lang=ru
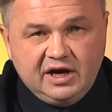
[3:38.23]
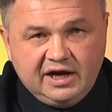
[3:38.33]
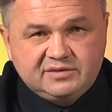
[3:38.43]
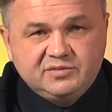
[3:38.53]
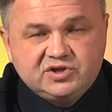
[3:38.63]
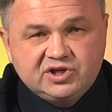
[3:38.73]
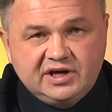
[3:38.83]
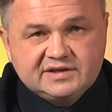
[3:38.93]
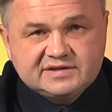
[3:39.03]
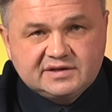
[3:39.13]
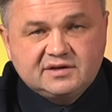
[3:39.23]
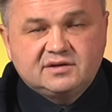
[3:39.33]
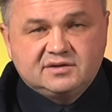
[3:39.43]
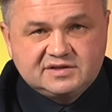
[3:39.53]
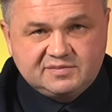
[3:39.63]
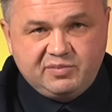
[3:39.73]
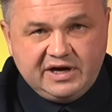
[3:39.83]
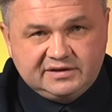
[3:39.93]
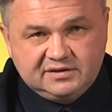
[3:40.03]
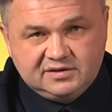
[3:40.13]
отмечается
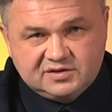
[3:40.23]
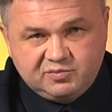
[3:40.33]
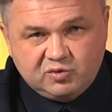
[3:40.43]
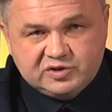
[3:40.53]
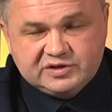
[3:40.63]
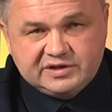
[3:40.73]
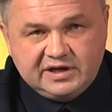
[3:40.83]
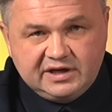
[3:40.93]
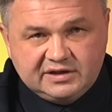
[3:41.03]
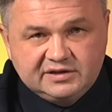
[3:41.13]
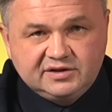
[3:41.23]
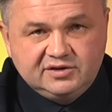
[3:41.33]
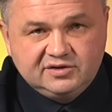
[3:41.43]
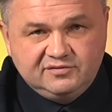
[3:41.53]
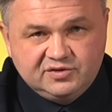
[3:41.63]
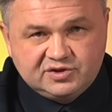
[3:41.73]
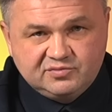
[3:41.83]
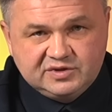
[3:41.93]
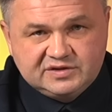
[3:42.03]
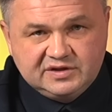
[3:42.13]
спад спроса на рынке
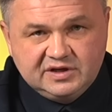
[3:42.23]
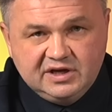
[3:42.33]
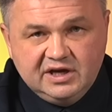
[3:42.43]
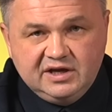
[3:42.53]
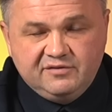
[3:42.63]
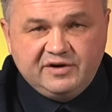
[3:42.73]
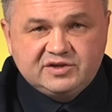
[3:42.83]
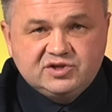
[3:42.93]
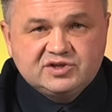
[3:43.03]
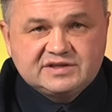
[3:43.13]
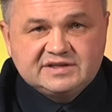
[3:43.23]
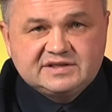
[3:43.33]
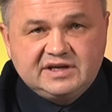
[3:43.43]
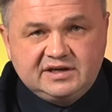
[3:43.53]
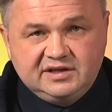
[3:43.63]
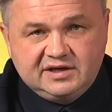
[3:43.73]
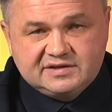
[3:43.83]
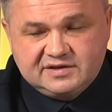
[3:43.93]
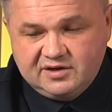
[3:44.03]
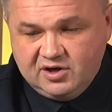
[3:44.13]
недвижимости и фактически
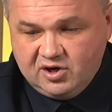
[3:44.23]
стагнация.